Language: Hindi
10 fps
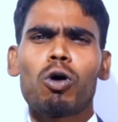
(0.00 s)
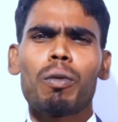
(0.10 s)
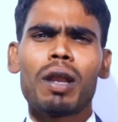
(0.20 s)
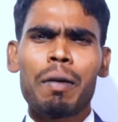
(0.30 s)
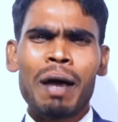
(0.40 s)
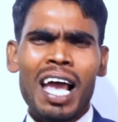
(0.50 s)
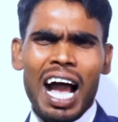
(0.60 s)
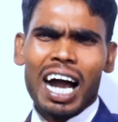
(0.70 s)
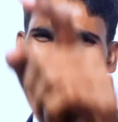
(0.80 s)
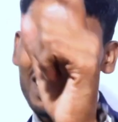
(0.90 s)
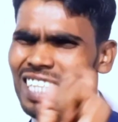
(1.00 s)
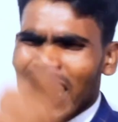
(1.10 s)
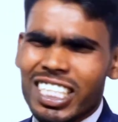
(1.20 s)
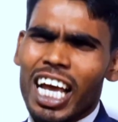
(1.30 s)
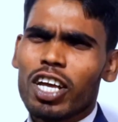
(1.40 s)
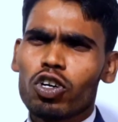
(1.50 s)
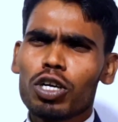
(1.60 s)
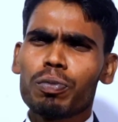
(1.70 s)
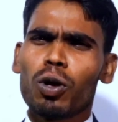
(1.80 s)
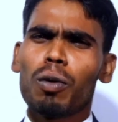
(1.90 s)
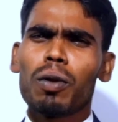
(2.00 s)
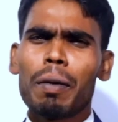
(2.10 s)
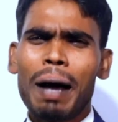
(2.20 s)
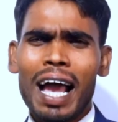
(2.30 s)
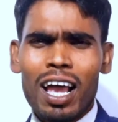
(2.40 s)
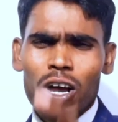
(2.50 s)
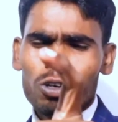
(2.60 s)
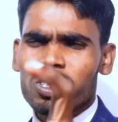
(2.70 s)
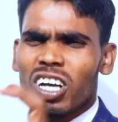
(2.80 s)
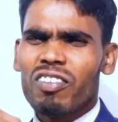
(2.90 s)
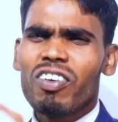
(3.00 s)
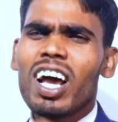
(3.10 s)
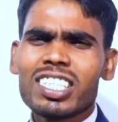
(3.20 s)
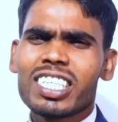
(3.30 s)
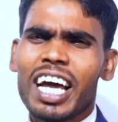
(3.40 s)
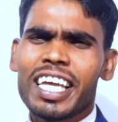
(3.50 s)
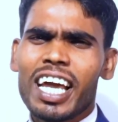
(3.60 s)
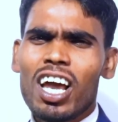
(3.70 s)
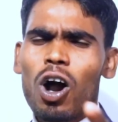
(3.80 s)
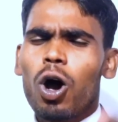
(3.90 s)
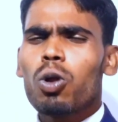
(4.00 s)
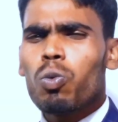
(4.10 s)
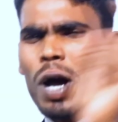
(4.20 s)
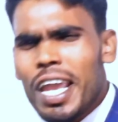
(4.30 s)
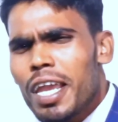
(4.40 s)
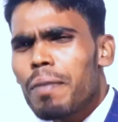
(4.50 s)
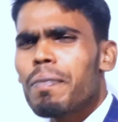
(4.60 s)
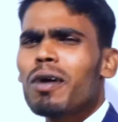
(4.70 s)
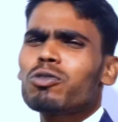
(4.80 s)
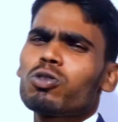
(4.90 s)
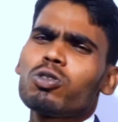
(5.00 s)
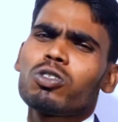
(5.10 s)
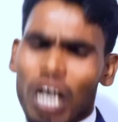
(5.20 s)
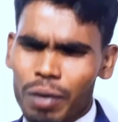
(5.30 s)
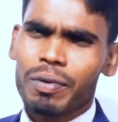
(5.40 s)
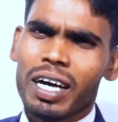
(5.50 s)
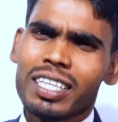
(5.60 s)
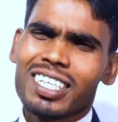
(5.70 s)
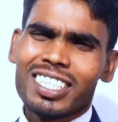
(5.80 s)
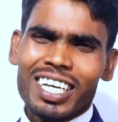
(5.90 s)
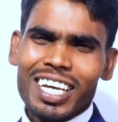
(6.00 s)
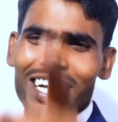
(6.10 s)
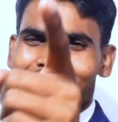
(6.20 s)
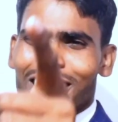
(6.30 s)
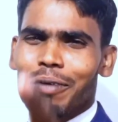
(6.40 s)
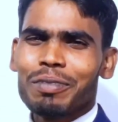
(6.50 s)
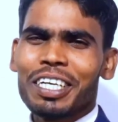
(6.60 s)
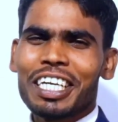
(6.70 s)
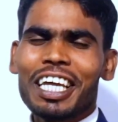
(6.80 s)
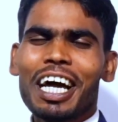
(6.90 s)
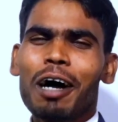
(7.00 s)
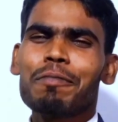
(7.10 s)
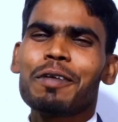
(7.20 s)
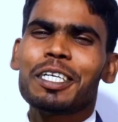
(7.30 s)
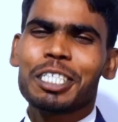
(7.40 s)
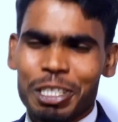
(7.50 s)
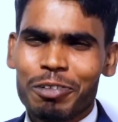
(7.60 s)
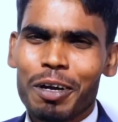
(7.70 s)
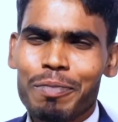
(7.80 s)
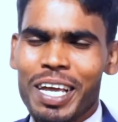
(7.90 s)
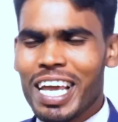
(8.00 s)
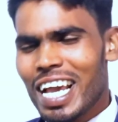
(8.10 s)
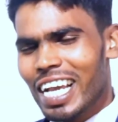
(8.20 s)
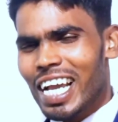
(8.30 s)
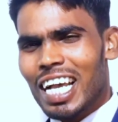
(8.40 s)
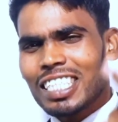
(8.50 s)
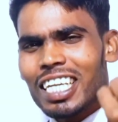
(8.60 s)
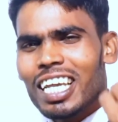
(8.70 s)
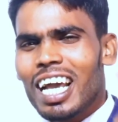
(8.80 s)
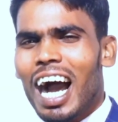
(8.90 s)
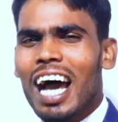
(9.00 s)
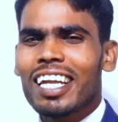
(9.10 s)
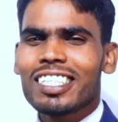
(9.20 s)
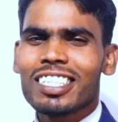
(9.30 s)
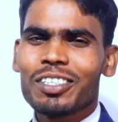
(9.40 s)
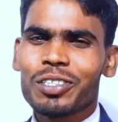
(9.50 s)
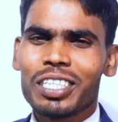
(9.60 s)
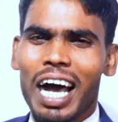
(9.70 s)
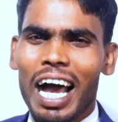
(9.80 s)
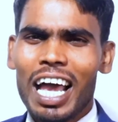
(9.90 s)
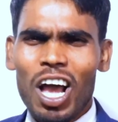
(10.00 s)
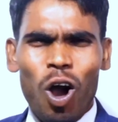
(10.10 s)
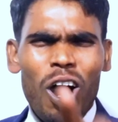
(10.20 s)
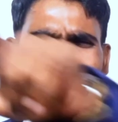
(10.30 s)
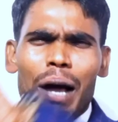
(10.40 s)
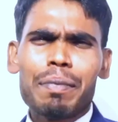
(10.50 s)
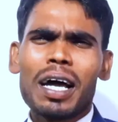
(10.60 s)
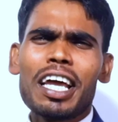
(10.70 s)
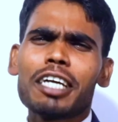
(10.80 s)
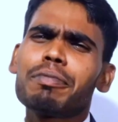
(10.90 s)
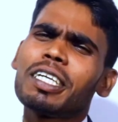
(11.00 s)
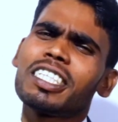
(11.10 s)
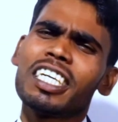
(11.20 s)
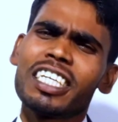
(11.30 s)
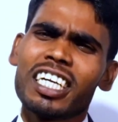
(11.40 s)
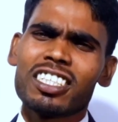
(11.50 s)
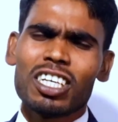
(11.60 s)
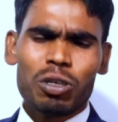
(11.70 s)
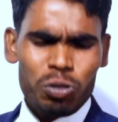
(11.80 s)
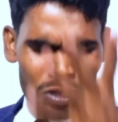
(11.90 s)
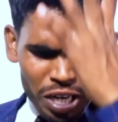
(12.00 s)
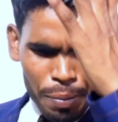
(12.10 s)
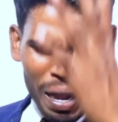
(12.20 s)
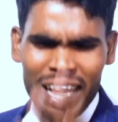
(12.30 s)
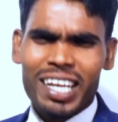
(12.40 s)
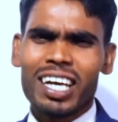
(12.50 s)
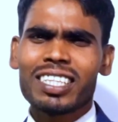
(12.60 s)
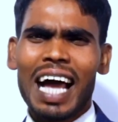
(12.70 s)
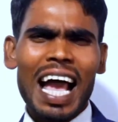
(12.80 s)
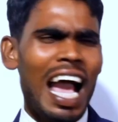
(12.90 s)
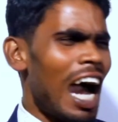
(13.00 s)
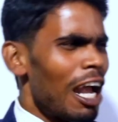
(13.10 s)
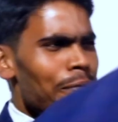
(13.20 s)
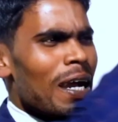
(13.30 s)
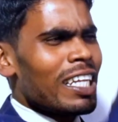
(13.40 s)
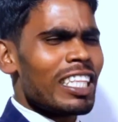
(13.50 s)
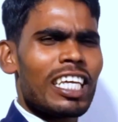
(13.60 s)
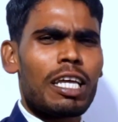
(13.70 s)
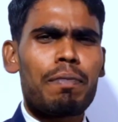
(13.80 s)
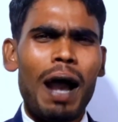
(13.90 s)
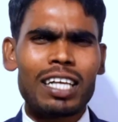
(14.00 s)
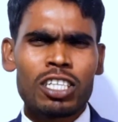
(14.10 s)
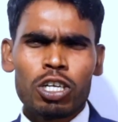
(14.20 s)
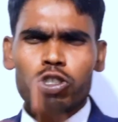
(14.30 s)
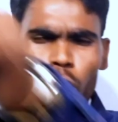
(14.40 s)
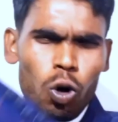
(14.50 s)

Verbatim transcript: प्रॉब्लम है अगर जैसे ही कोई प्रॉब्लम आए उसका फेस करिए और वहीं पे उसको सॉल्व कर दीजिए तब देखिए अपने जीवन में कैसे आनंद होता है और आपका एक परसेंट टेंशन कुछ नहीं मायने रखता है हर व्यक्ति के पास जो